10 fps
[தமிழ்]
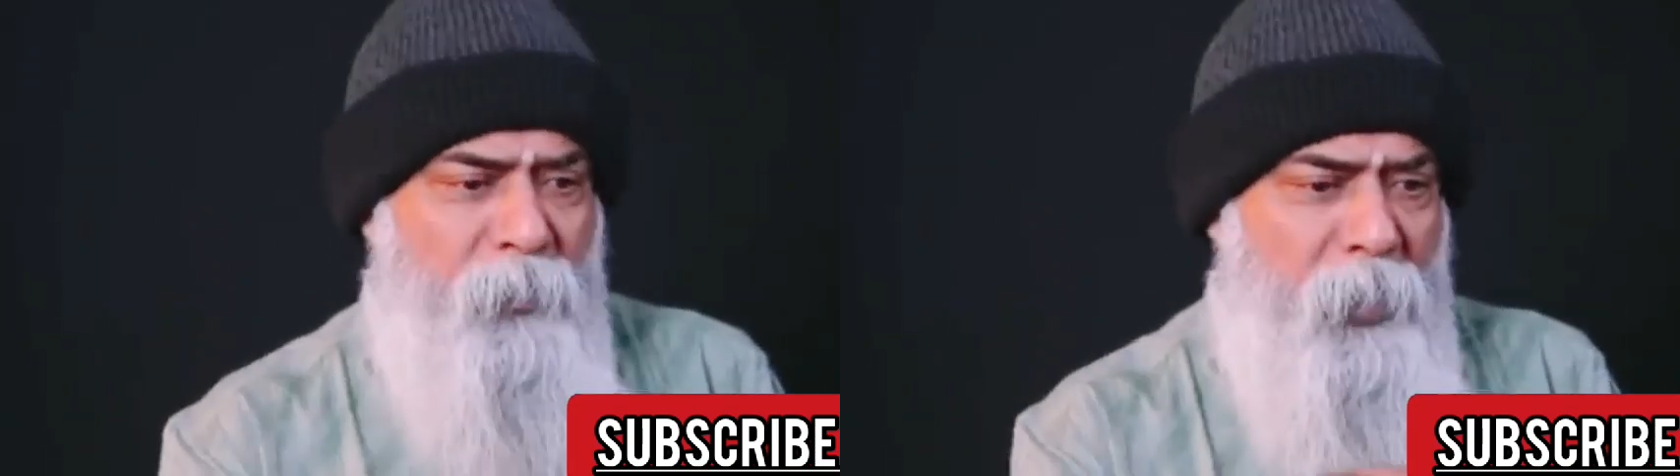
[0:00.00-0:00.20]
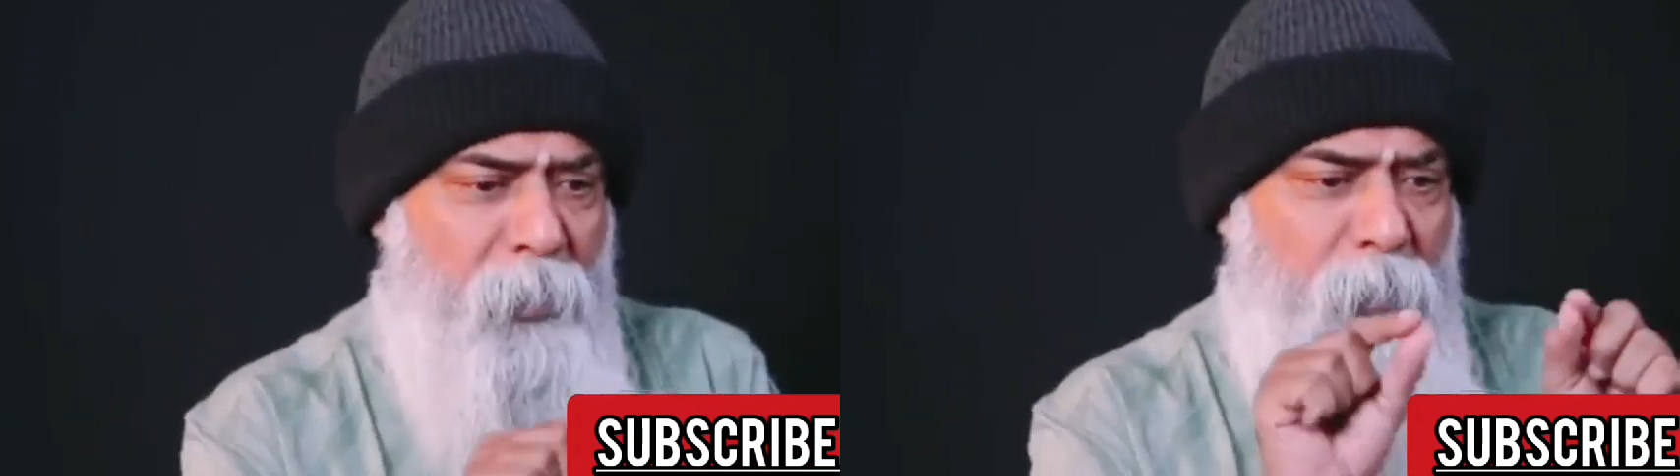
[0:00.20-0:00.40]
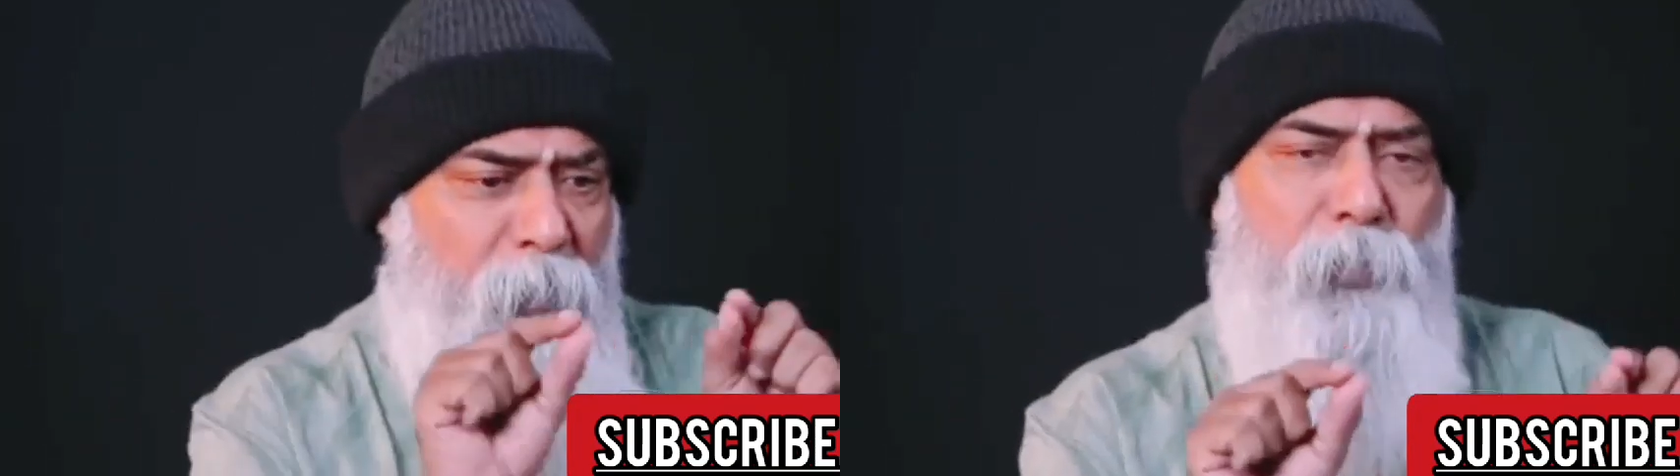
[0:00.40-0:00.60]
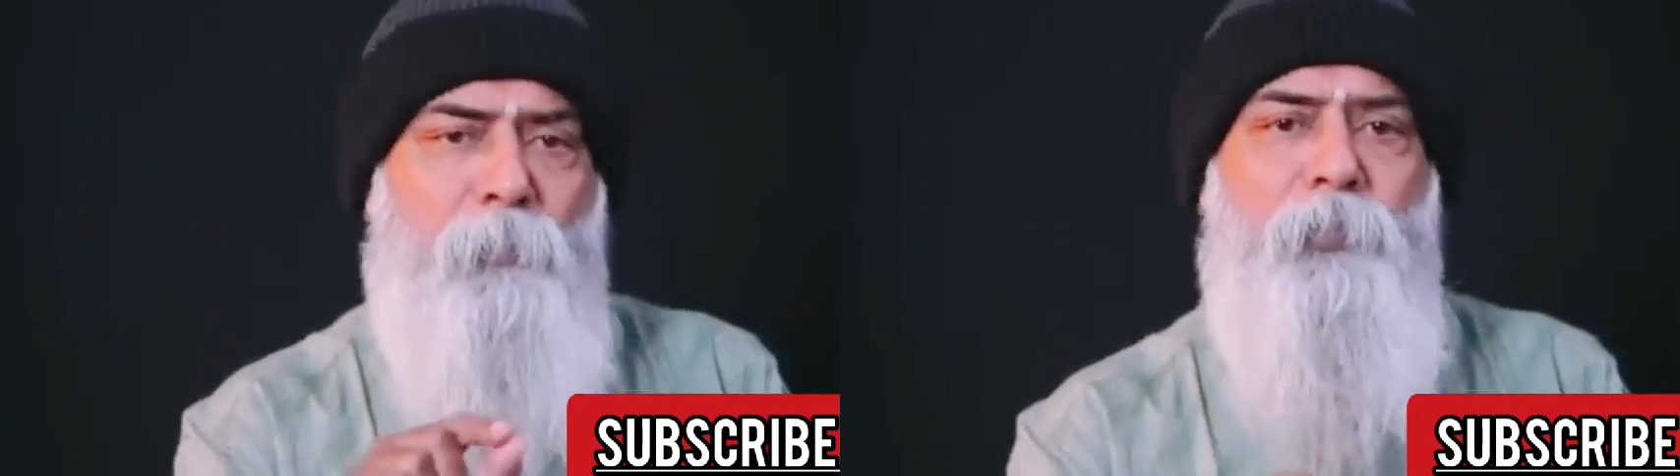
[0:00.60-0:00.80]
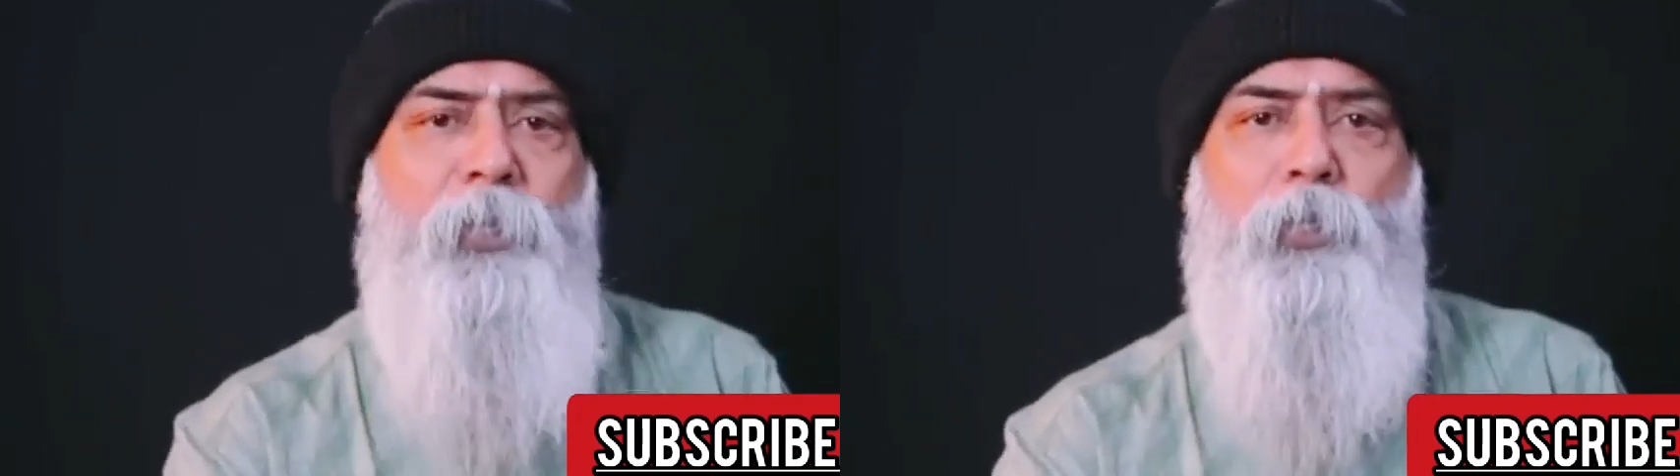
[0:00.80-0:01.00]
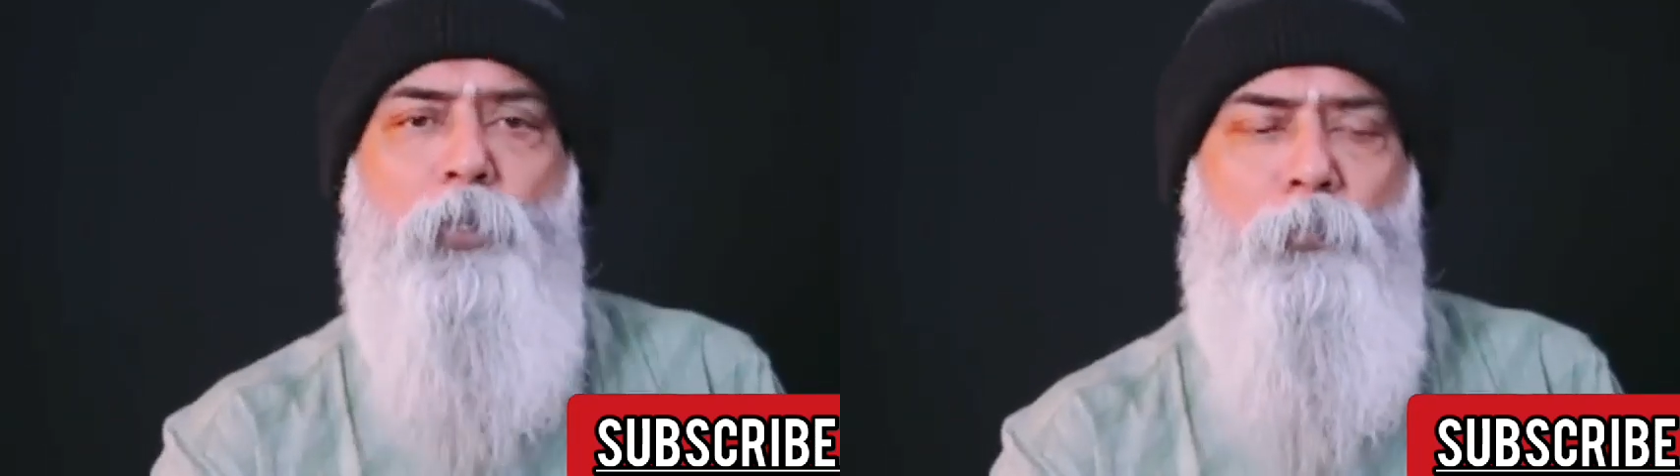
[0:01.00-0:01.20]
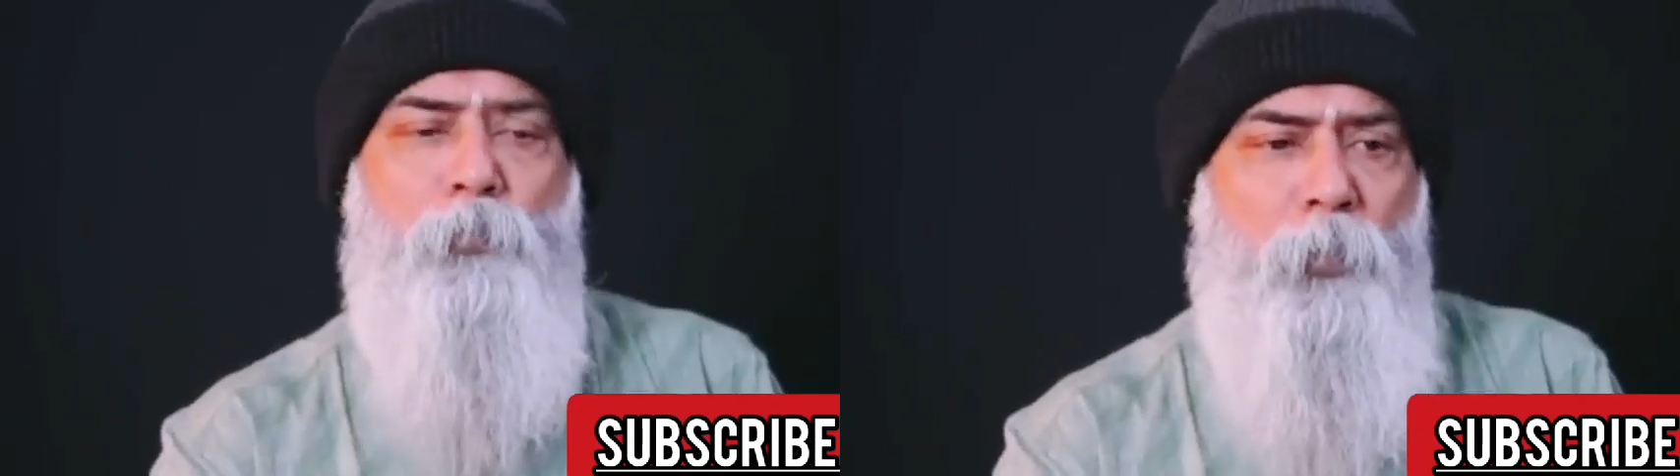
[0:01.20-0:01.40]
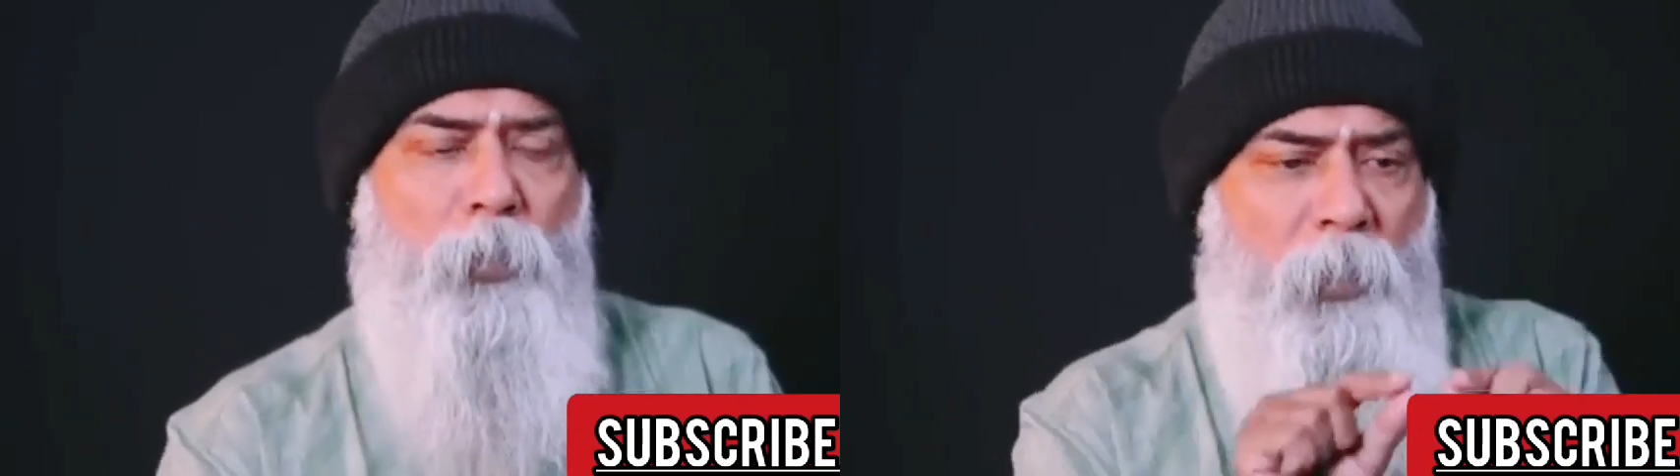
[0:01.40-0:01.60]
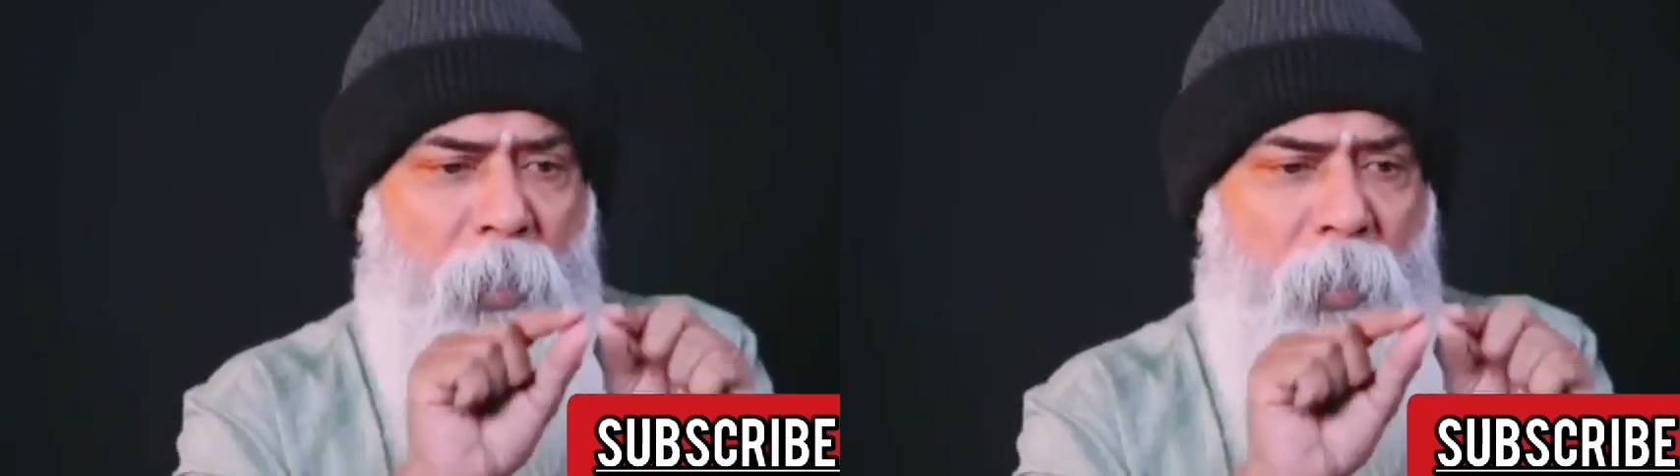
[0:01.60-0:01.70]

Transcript: ஒரு வியாபாரம் எப்படி பண்ணணுமோ